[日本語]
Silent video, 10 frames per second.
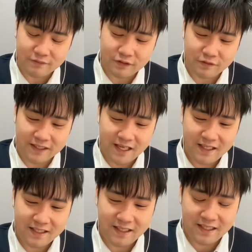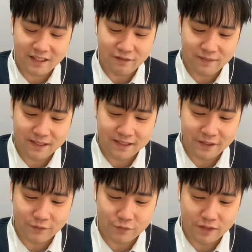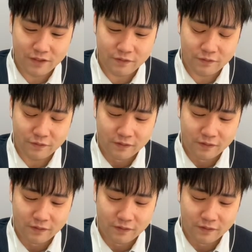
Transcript: そのダイヤが出るまでって言うてる